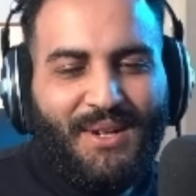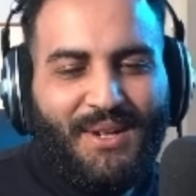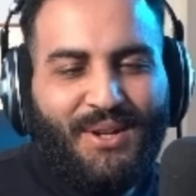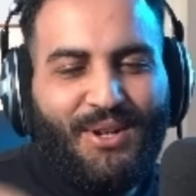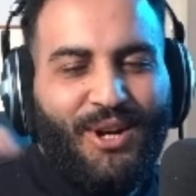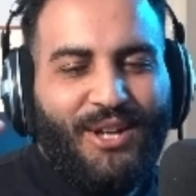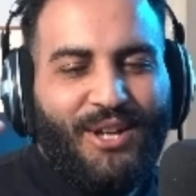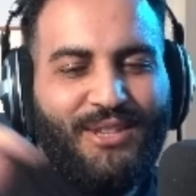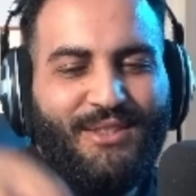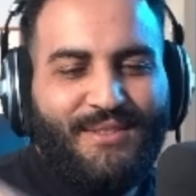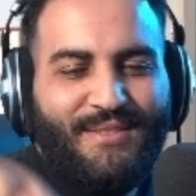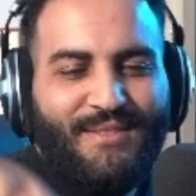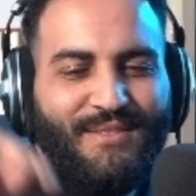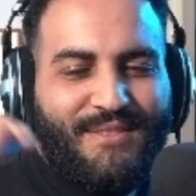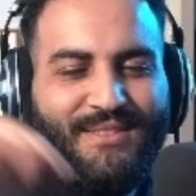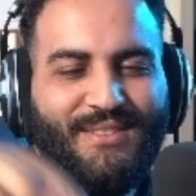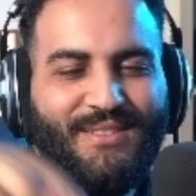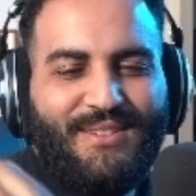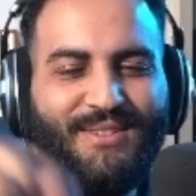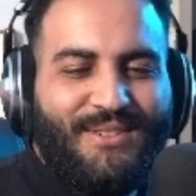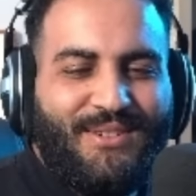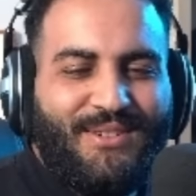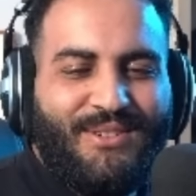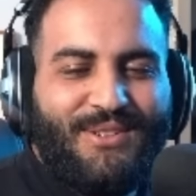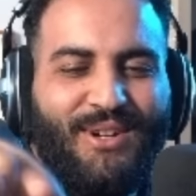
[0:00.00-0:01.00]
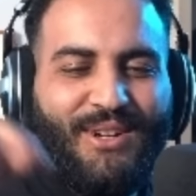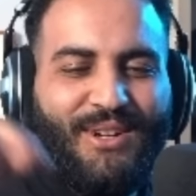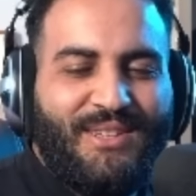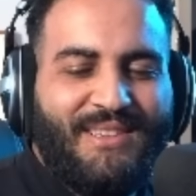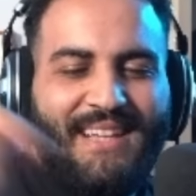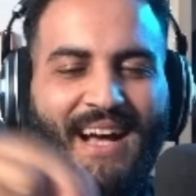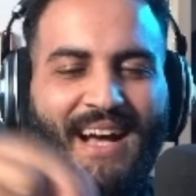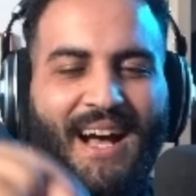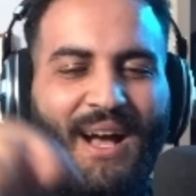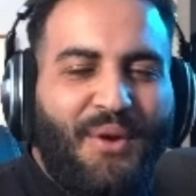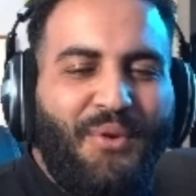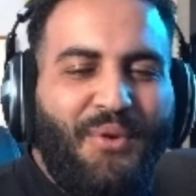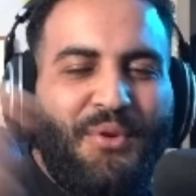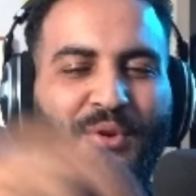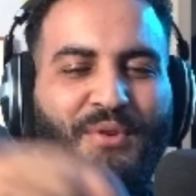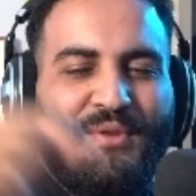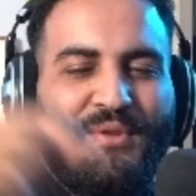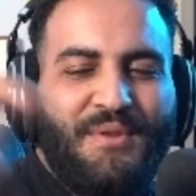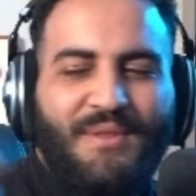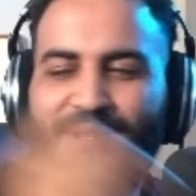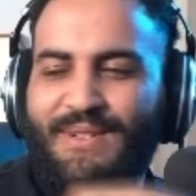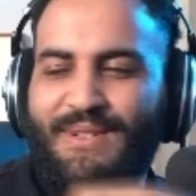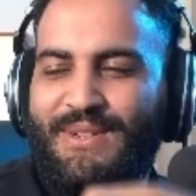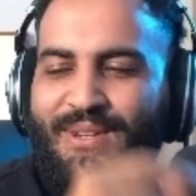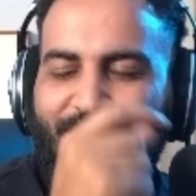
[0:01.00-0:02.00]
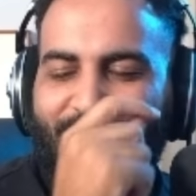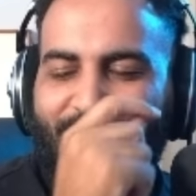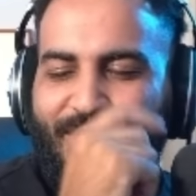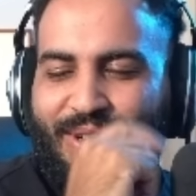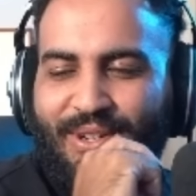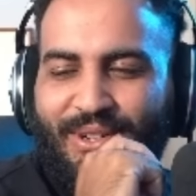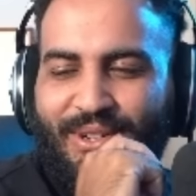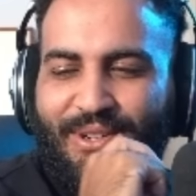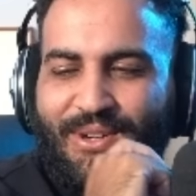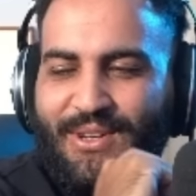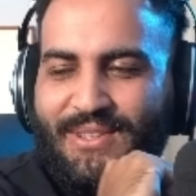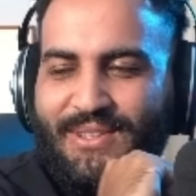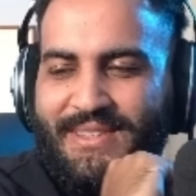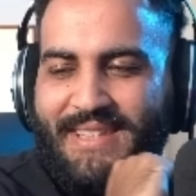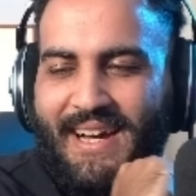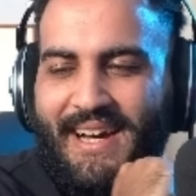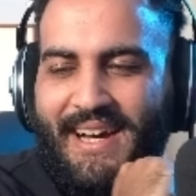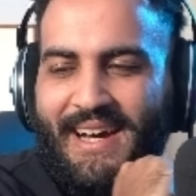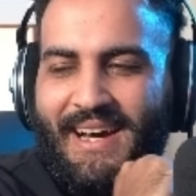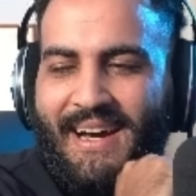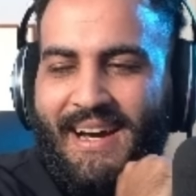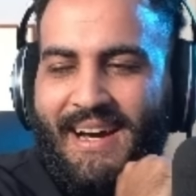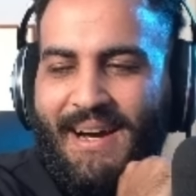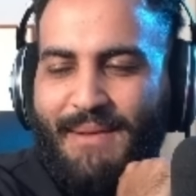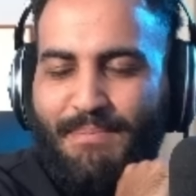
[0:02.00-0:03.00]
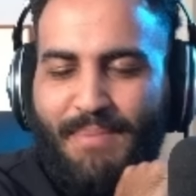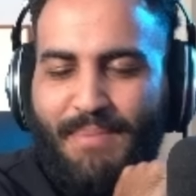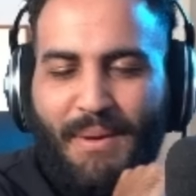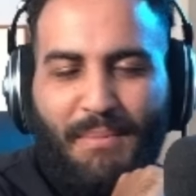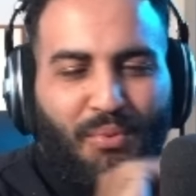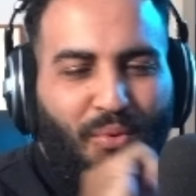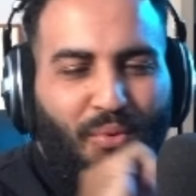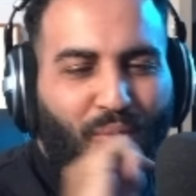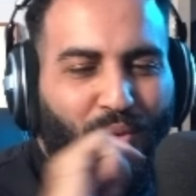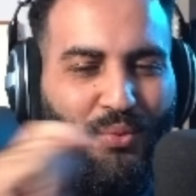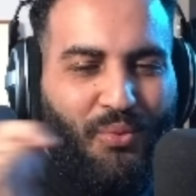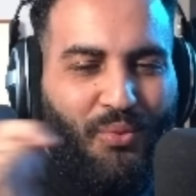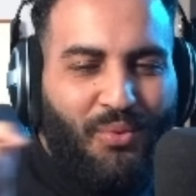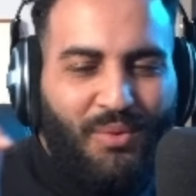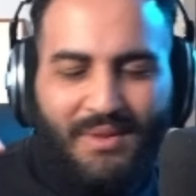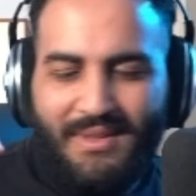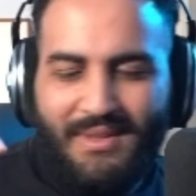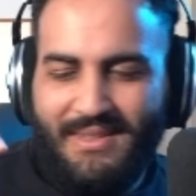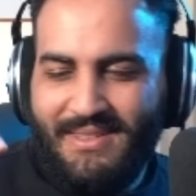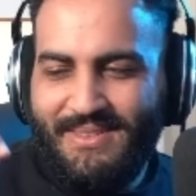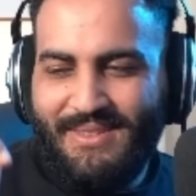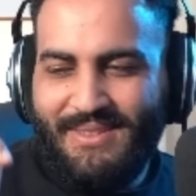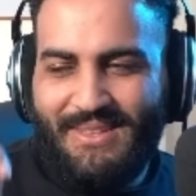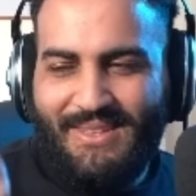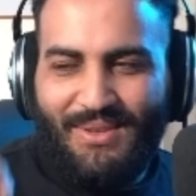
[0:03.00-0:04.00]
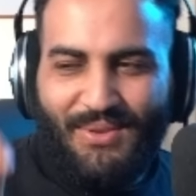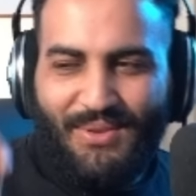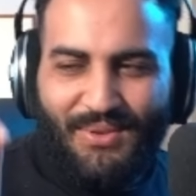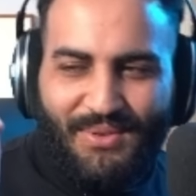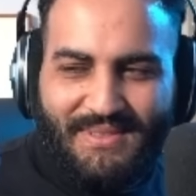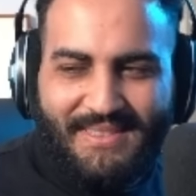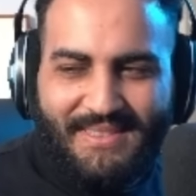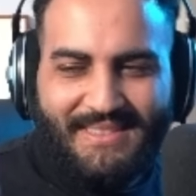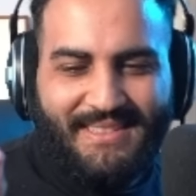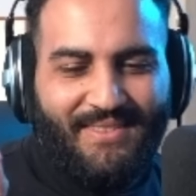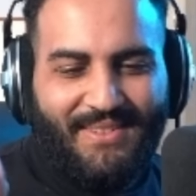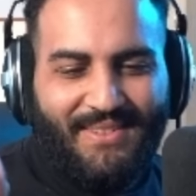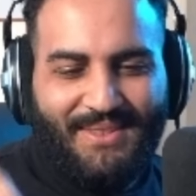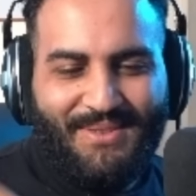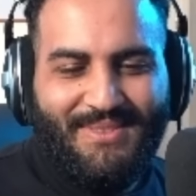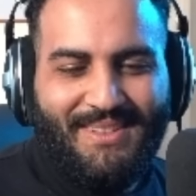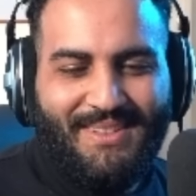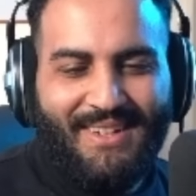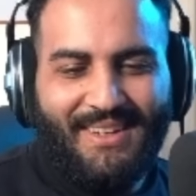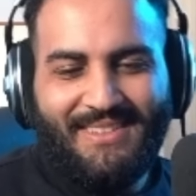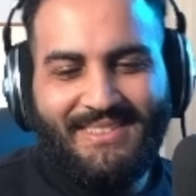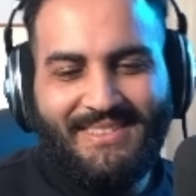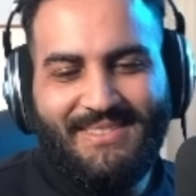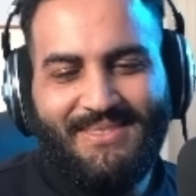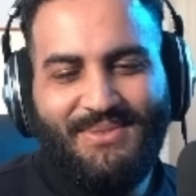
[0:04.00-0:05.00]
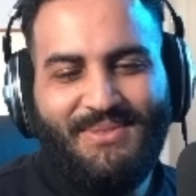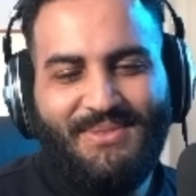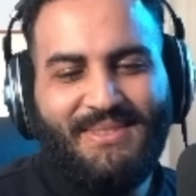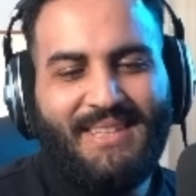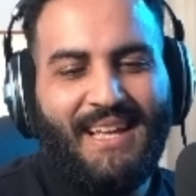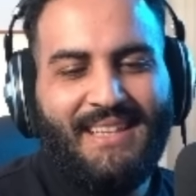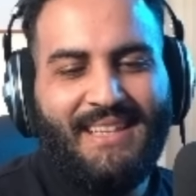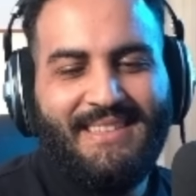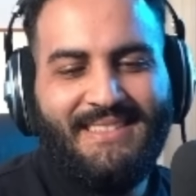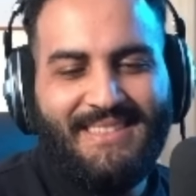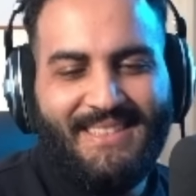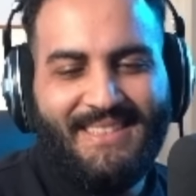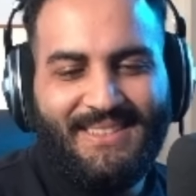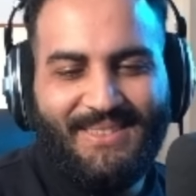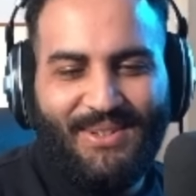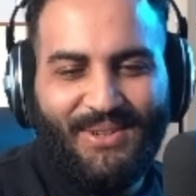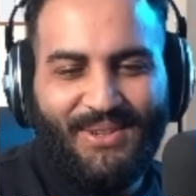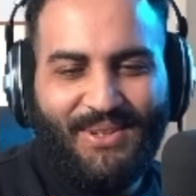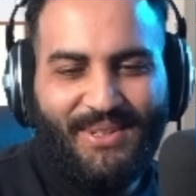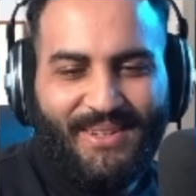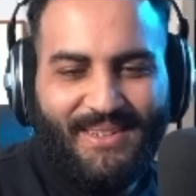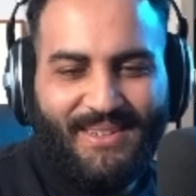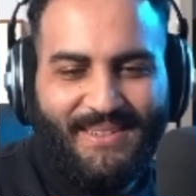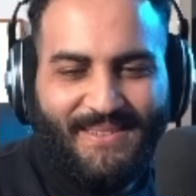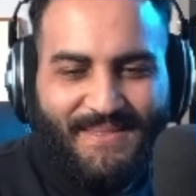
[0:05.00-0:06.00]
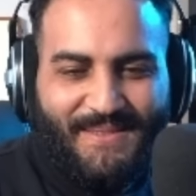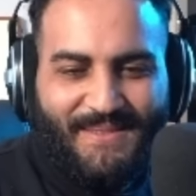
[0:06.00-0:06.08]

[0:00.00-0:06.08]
Cote quand t'as une, quand, t'as pas beaucoup, que ça va devenir une, traîne TikTok.